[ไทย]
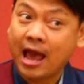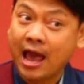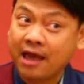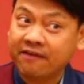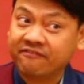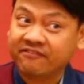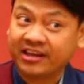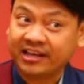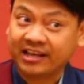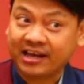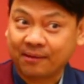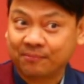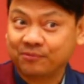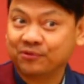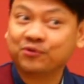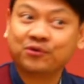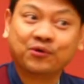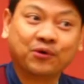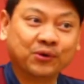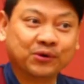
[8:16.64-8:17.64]
ให้แฟนคลับ
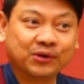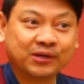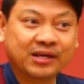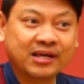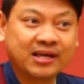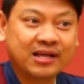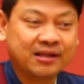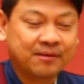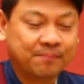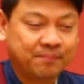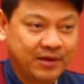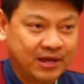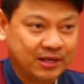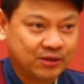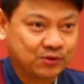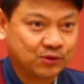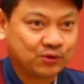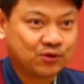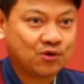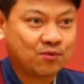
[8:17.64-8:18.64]
ทุกคนเปลี่ยน
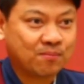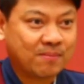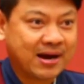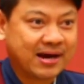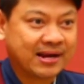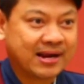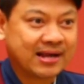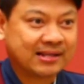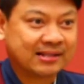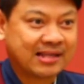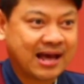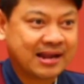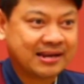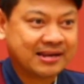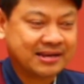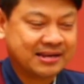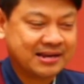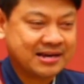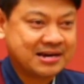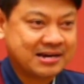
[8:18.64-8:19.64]
ชุดลงมานั่งทาน
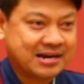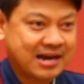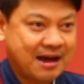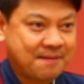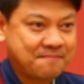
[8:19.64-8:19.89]
ดินเนอร์ค